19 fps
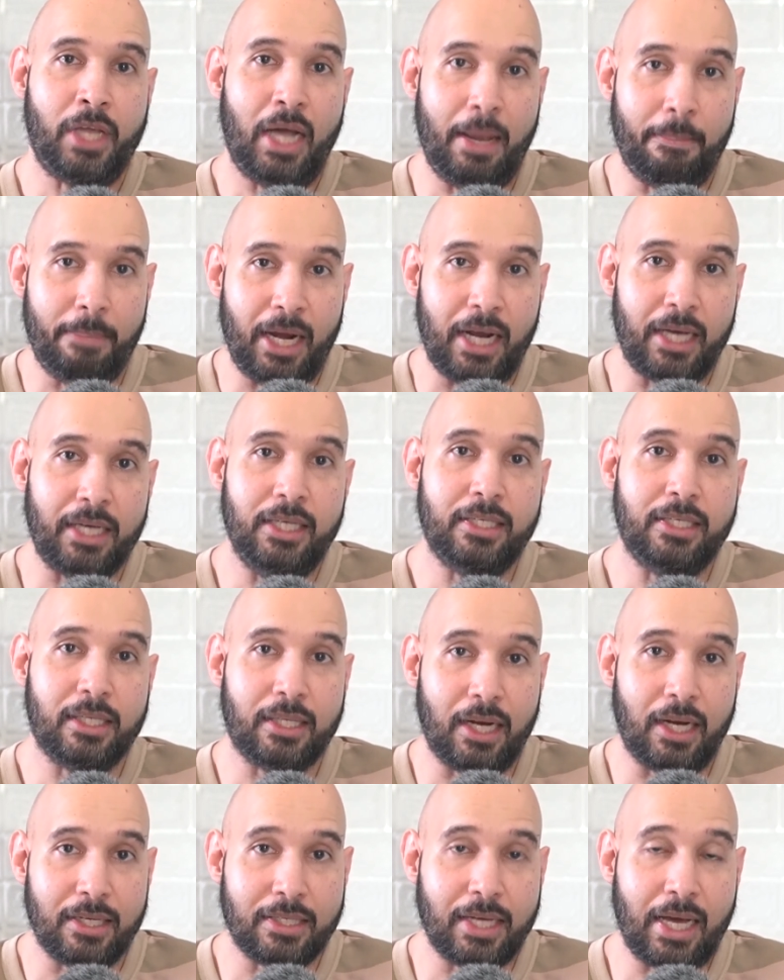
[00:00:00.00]
Apalagi
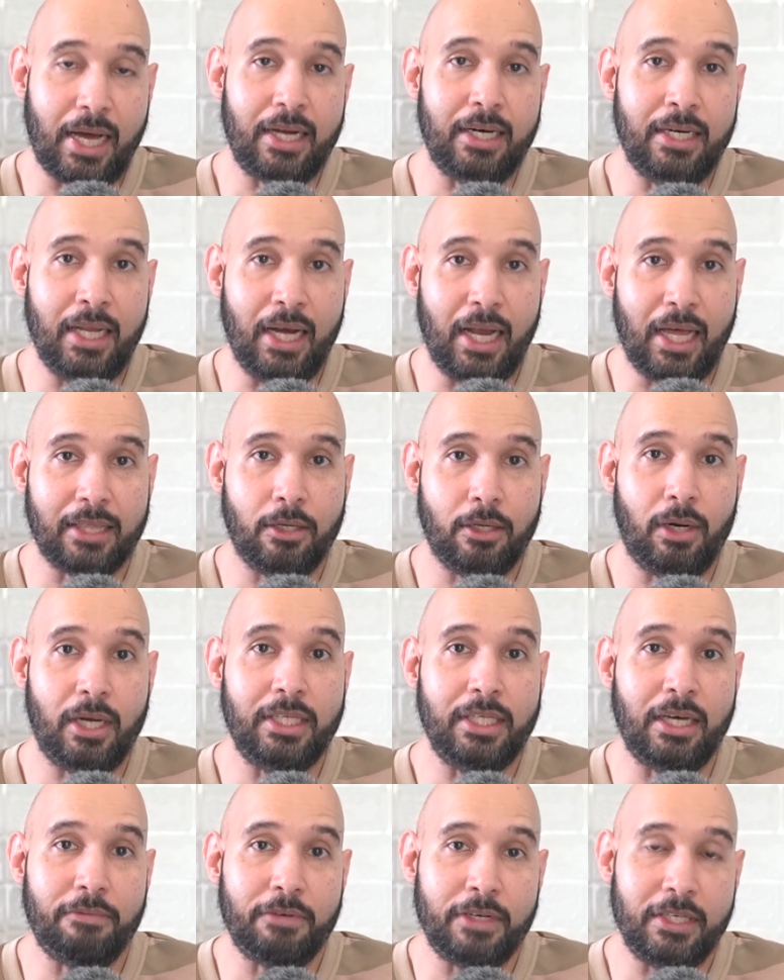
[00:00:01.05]
setelah sekarang dilatih
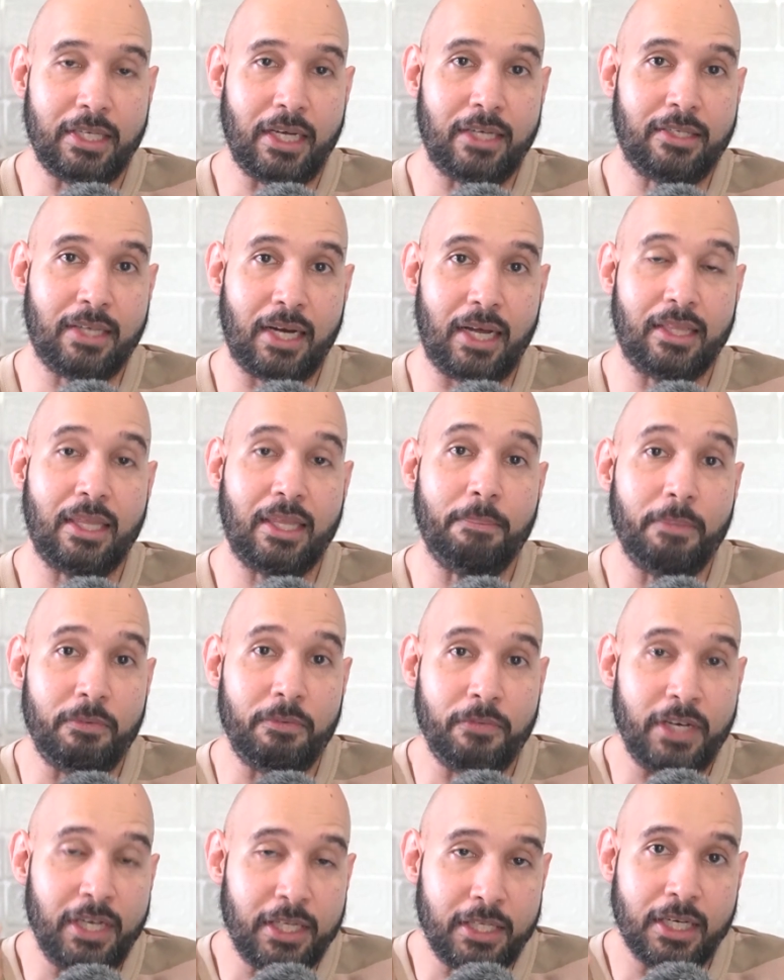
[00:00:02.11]
oleh Jafri Sastra. Tapi
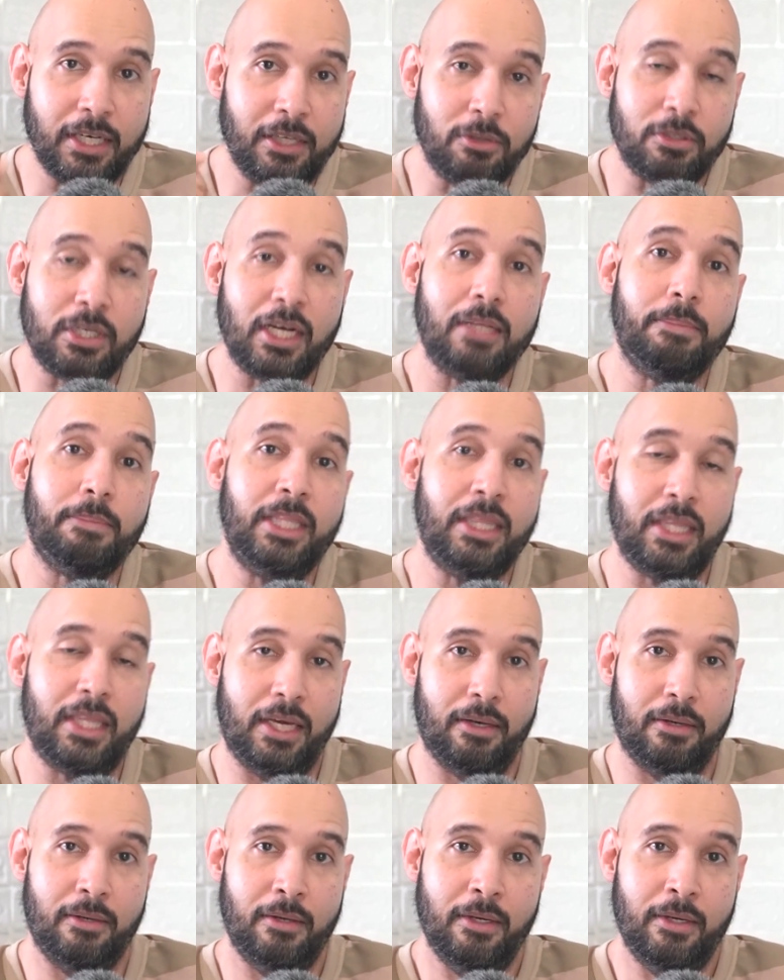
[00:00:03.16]
finishing itu sangat penting.